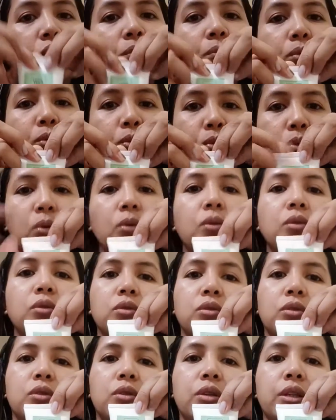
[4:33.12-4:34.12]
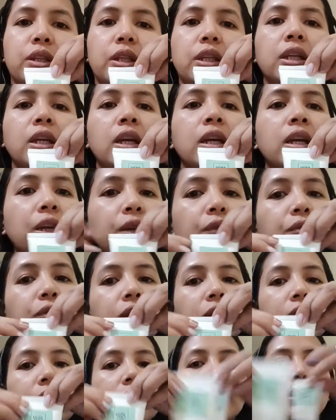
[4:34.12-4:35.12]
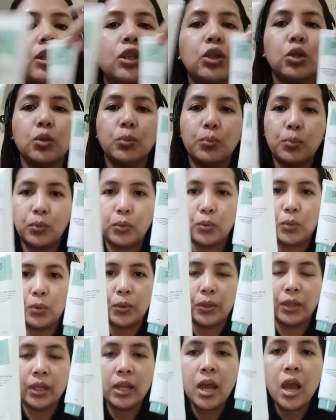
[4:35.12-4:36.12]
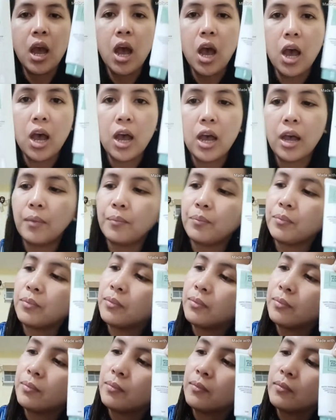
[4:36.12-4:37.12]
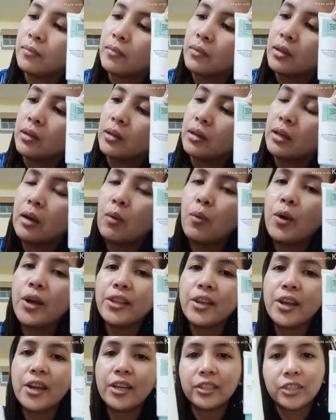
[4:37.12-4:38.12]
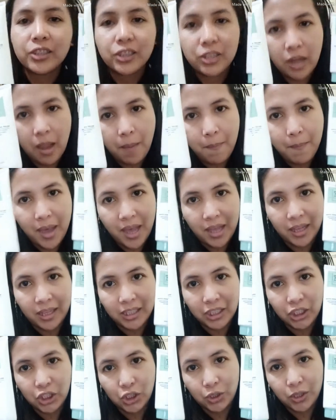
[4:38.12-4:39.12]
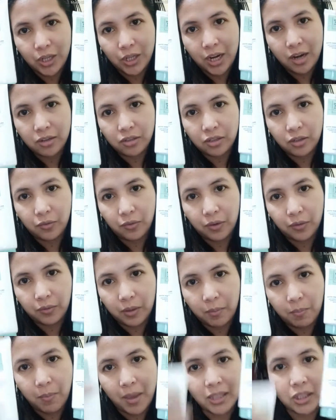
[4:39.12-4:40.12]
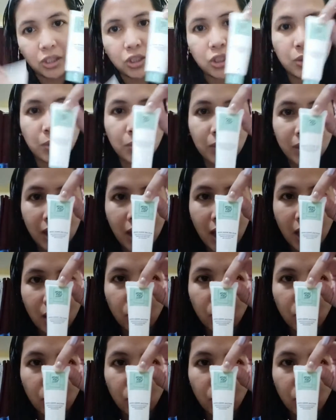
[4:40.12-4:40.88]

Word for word: po, sorry, if titignan nyo po doon, um, 100 ml is 350 pesos only and